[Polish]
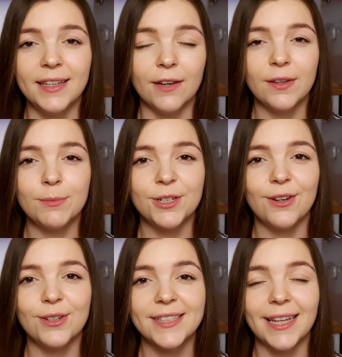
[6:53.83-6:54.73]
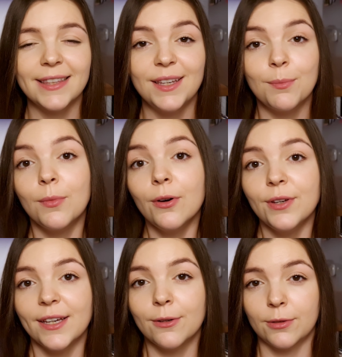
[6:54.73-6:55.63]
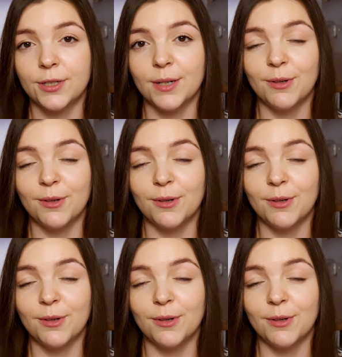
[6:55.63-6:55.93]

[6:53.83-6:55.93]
Ja wiem, że ostatnie moje gorsze